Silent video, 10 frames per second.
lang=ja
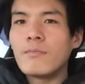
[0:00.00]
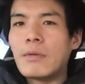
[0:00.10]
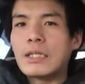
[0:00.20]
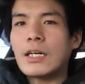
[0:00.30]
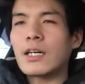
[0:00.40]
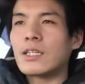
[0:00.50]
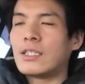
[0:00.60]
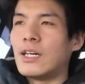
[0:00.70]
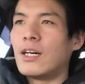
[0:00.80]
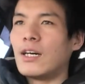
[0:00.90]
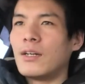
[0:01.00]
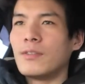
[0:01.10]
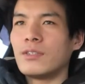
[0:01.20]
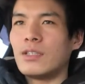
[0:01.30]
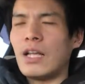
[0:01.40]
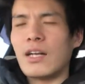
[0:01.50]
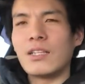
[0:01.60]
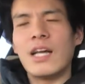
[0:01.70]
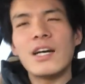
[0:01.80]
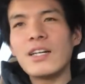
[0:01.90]
まあだからさ
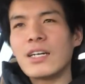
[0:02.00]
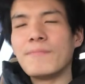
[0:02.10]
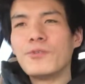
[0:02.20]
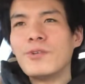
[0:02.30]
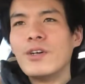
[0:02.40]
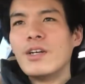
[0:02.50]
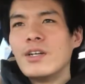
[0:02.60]
なんかも